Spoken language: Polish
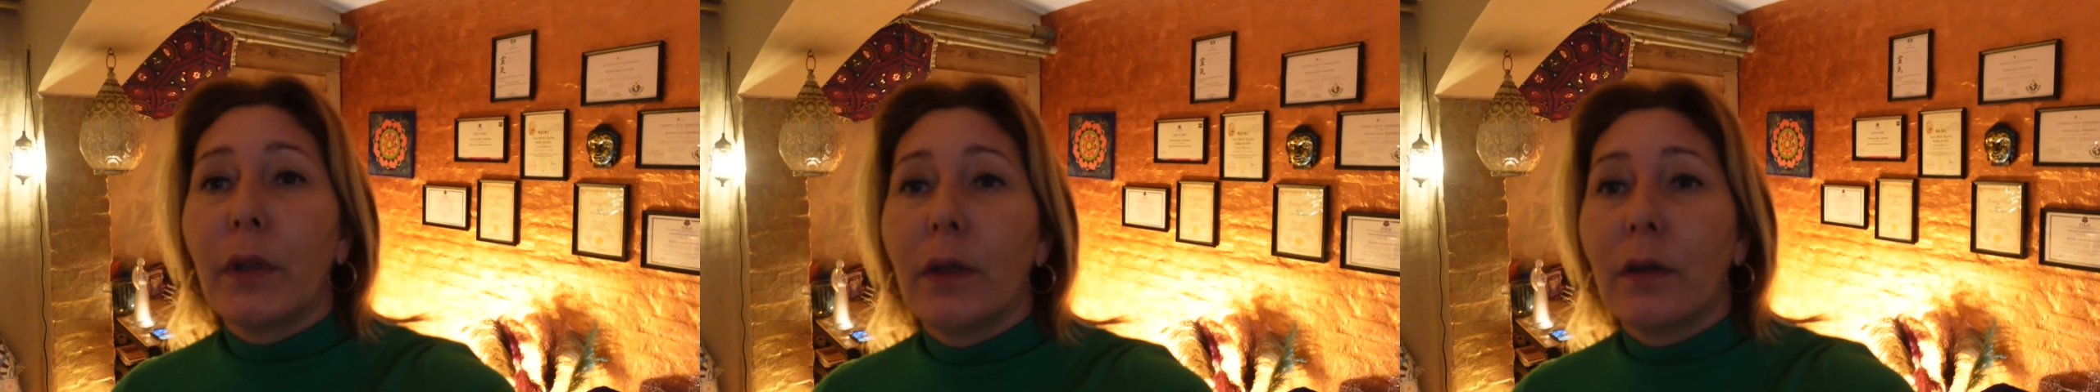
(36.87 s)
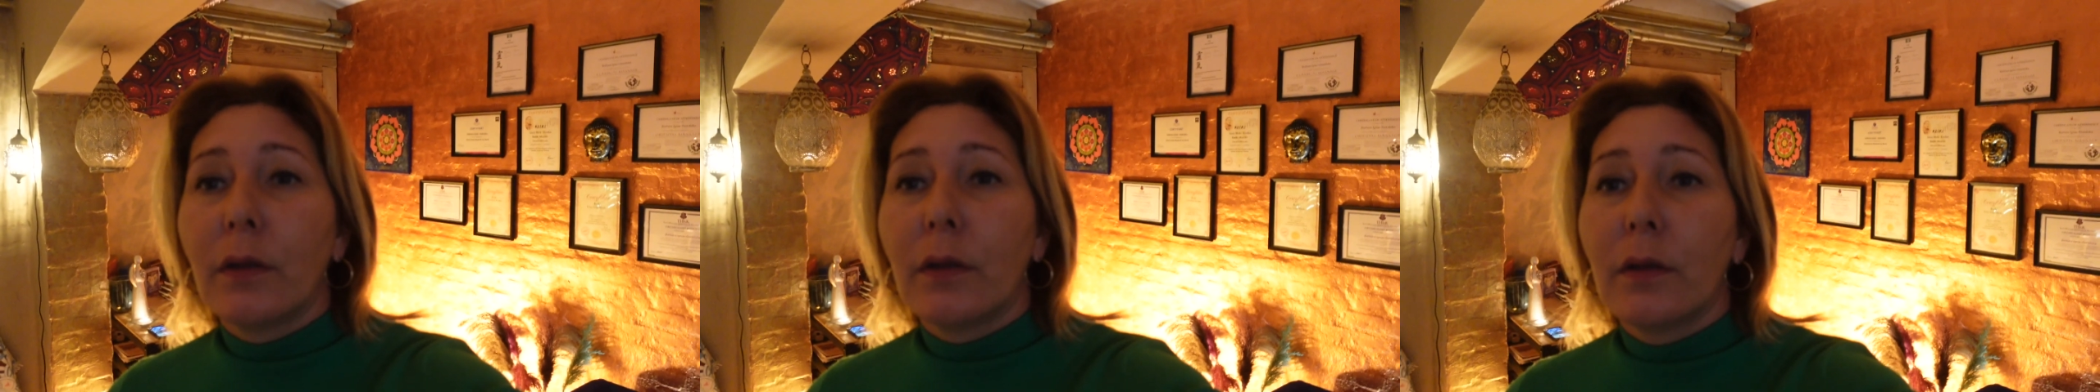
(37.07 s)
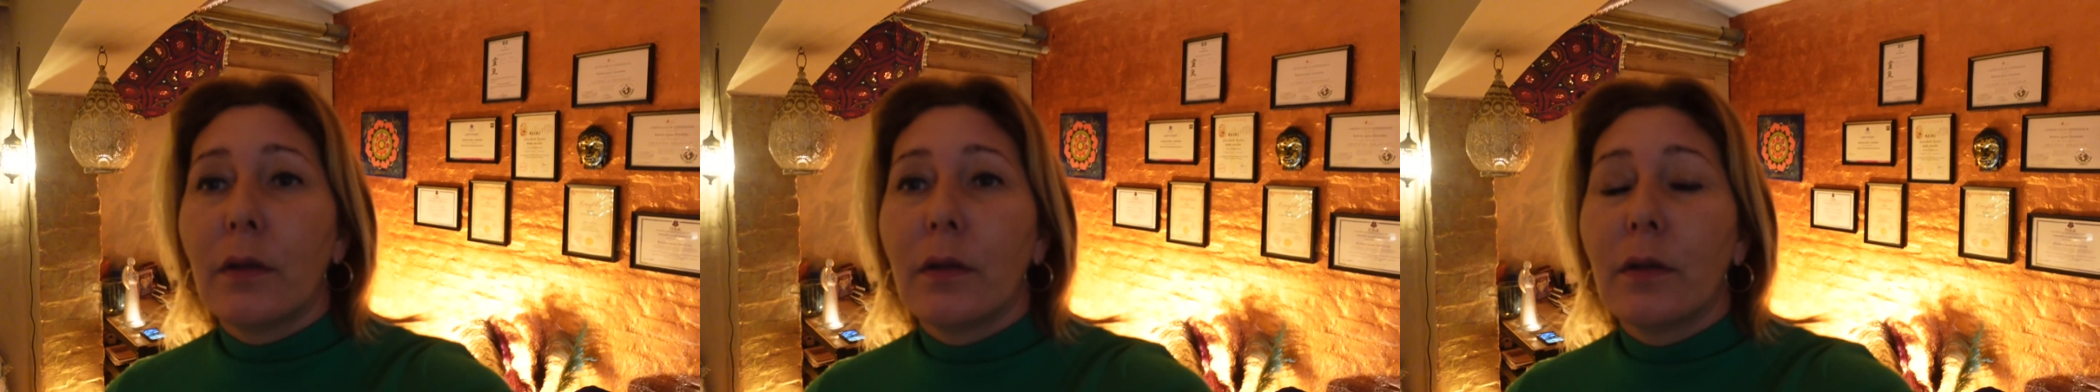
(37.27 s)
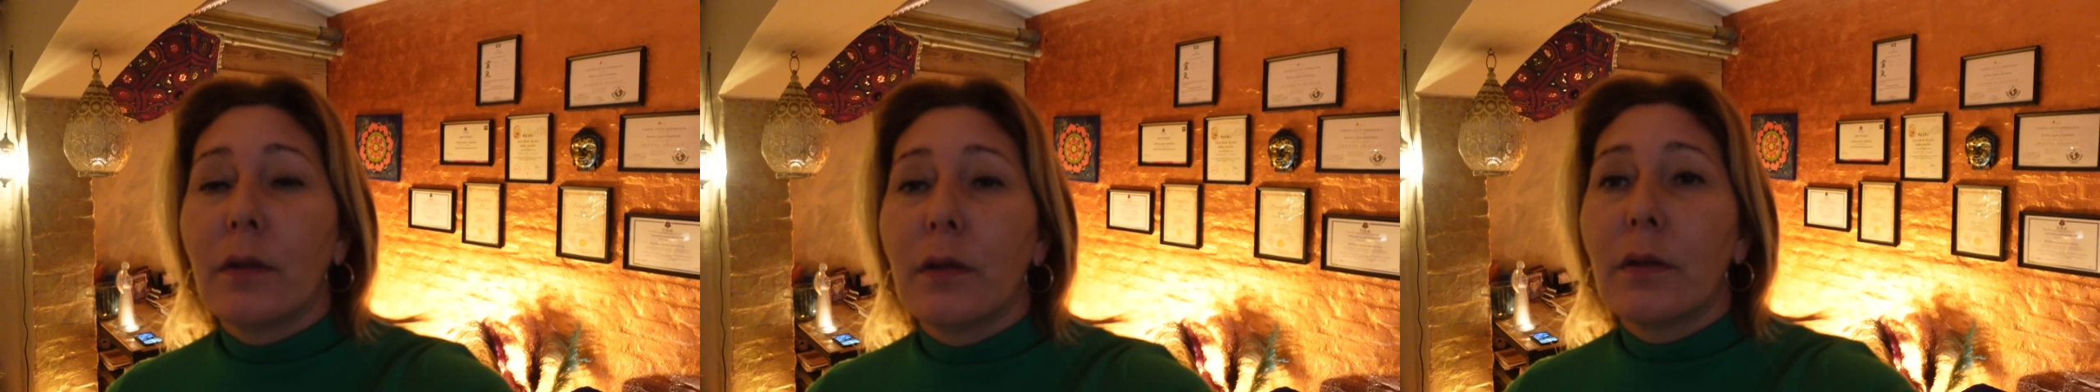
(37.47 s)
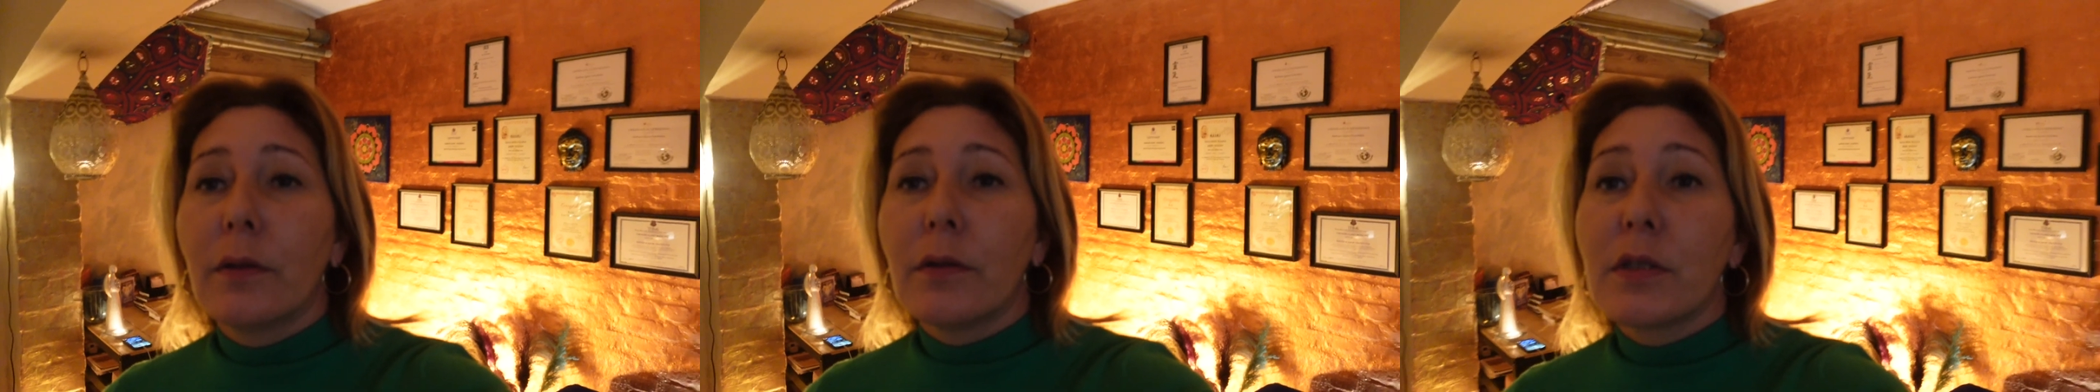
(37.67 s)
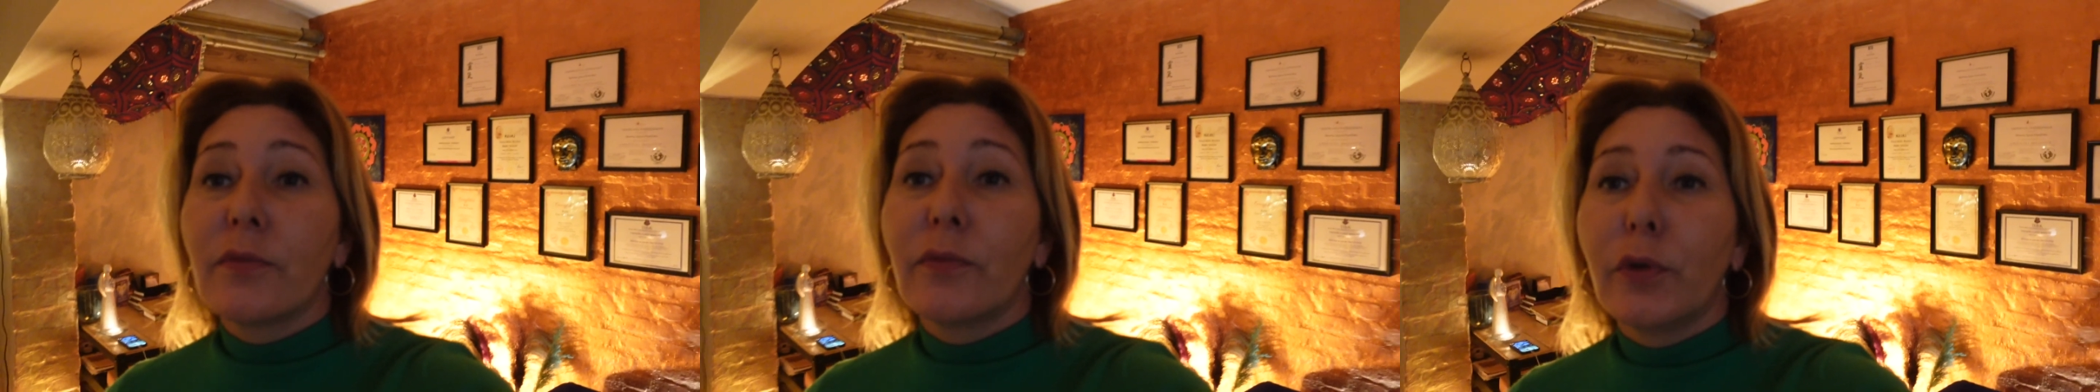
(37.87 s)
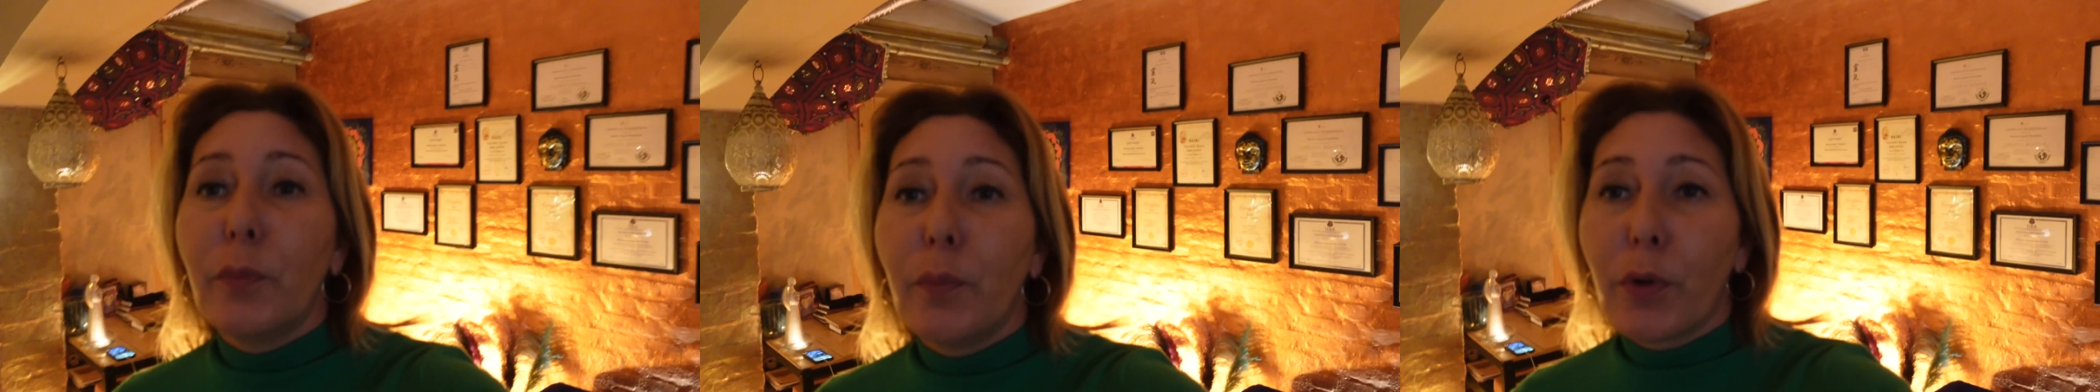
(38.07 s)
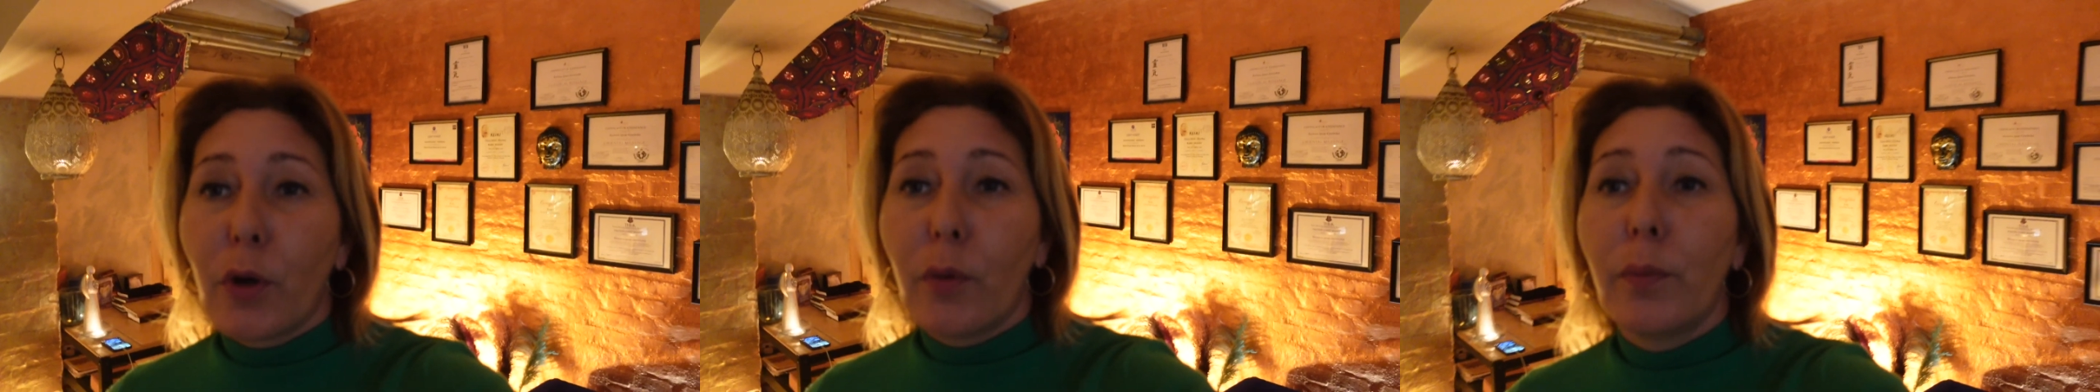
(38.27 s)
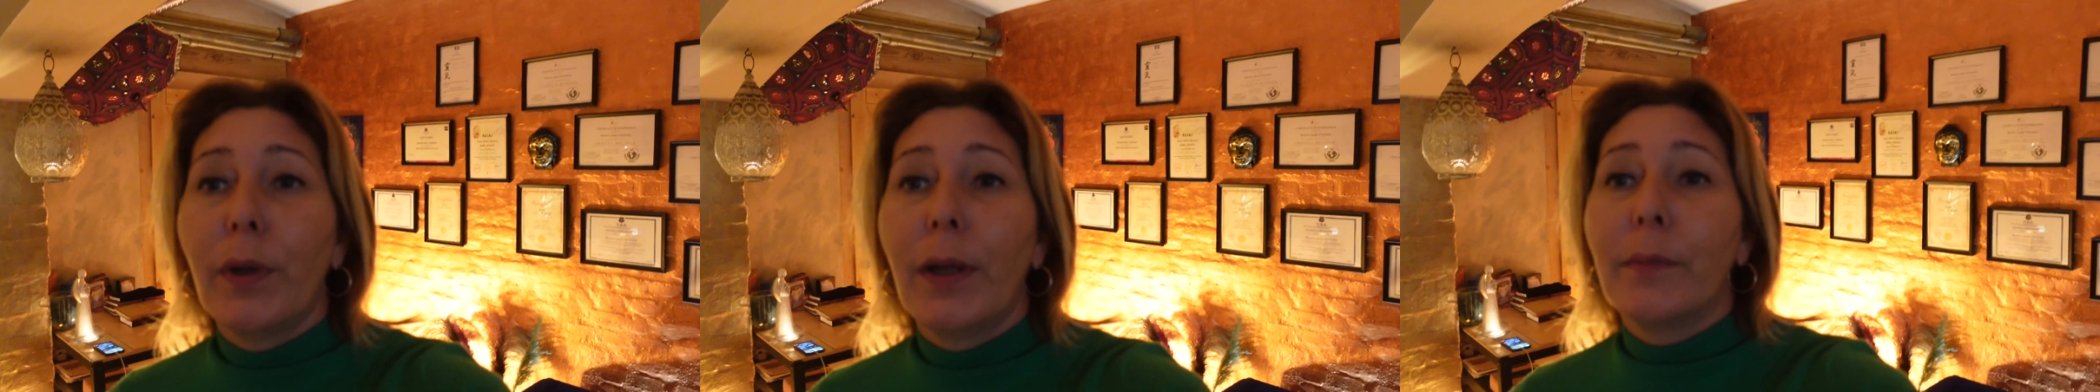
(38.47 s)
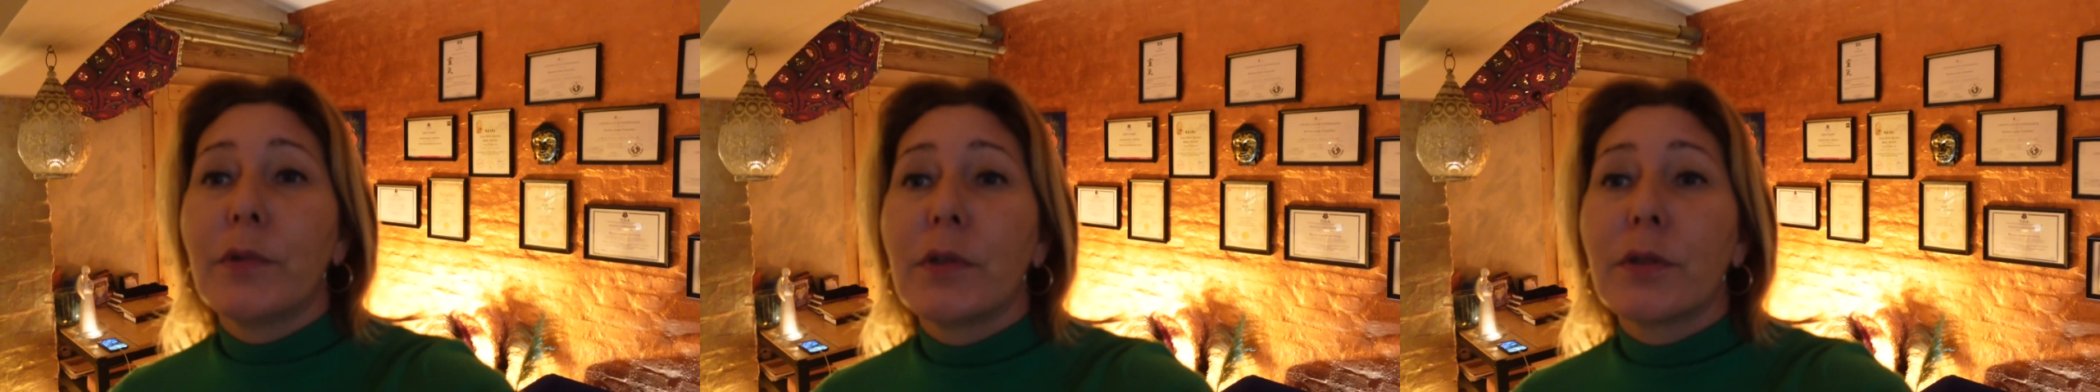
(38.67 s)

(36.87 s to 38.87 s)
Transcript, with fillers: e, swój problem,